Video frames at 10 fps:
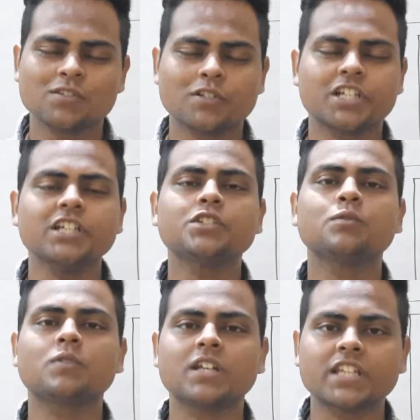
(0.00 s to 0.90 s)
तो चलिए
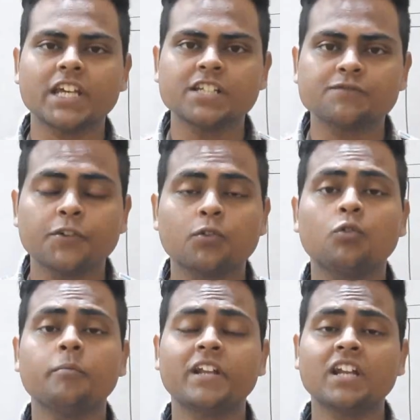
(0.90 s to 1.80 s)
शुरू करते हैं इस वीडियो
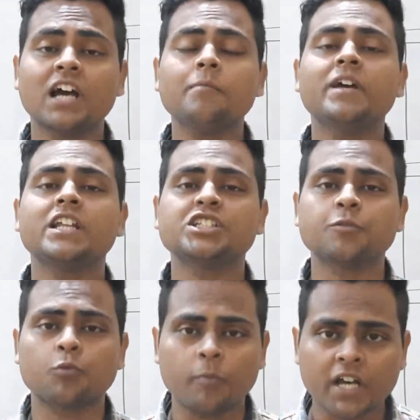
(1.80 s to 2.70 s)
को मेरा नाम है
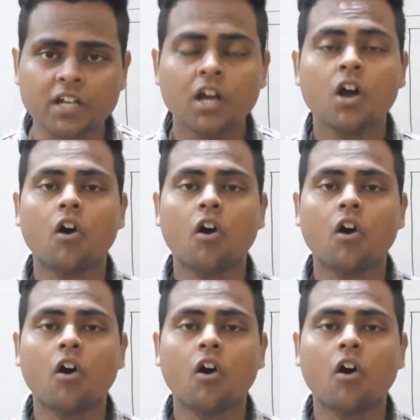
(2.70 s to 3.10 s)
ऋषभ कुमार